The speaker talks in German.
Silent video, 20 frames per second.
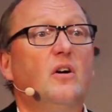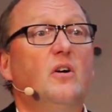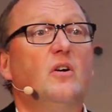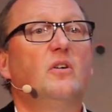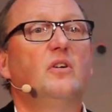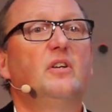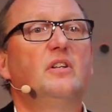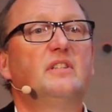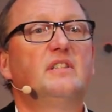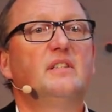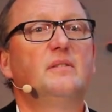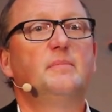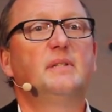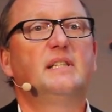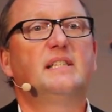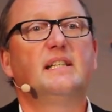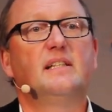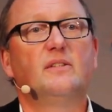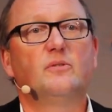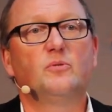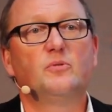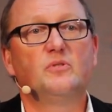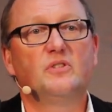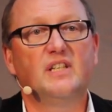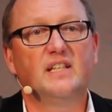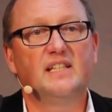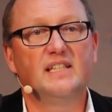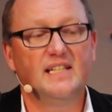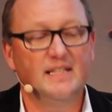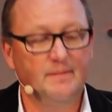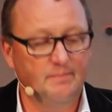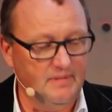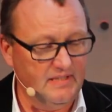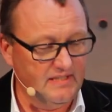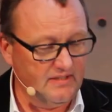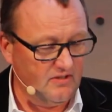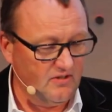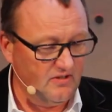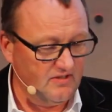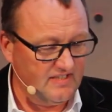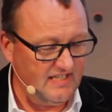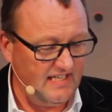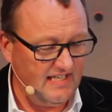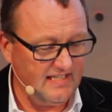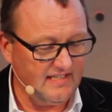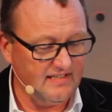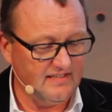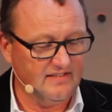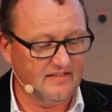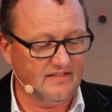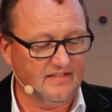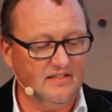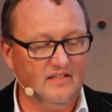heute mit den Unternehmen in Kontakt